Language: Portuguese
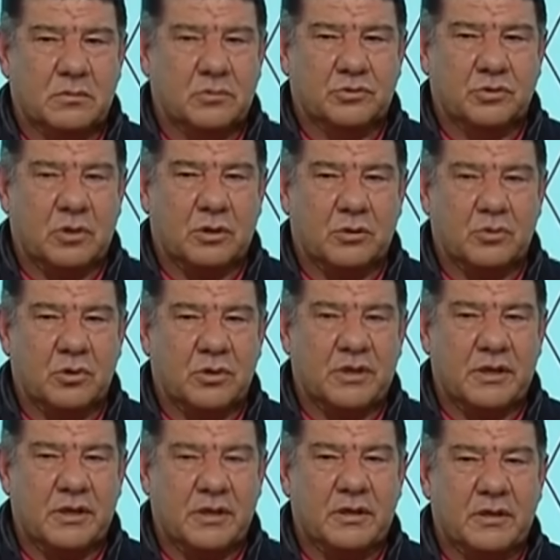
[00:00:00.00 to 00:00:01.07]
Um jogador
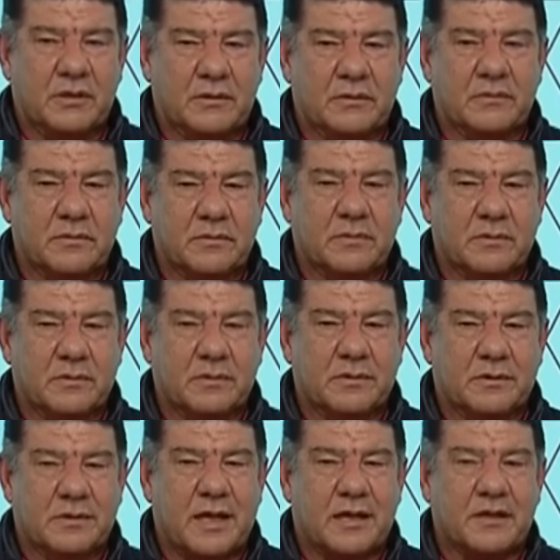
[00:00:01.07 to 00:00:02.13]
que
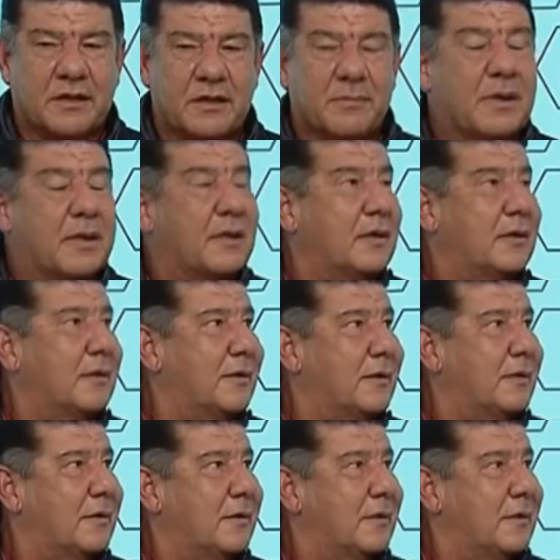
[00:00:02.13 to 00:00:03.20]
está acima,
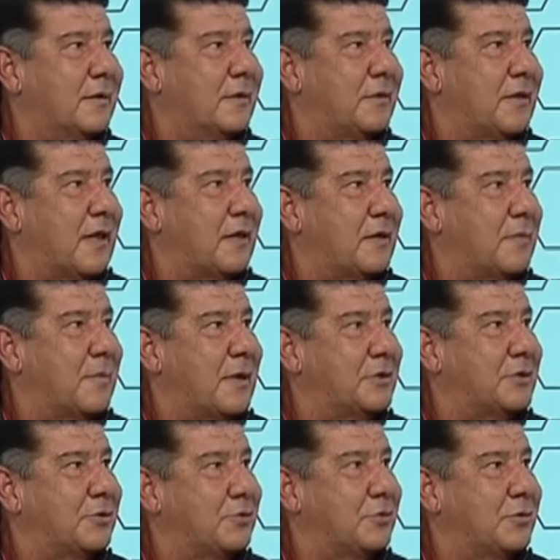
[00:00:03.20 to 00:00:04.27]
tá acima de